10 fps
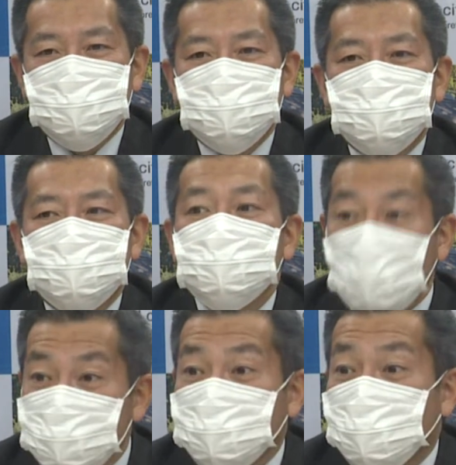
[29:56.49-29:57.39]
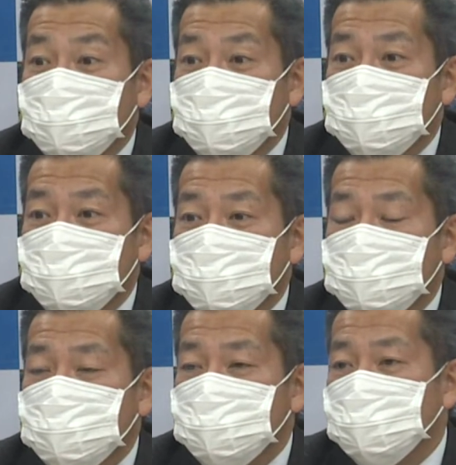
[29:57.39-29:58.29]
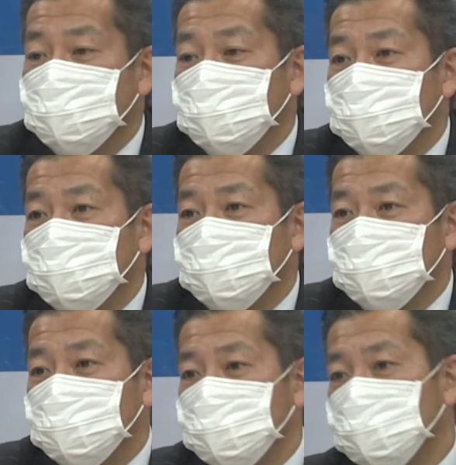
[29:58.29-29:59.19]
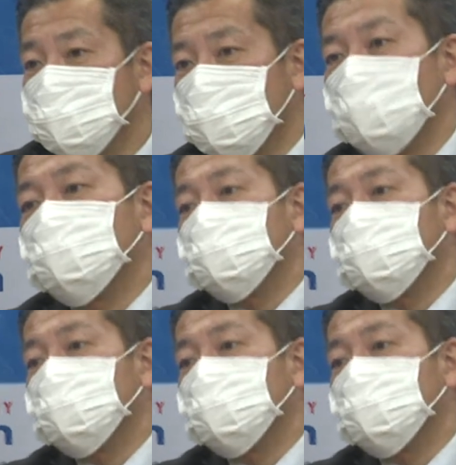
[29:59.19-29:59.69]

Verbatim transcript: みません。はい、どうぞ。ちなみにですけれど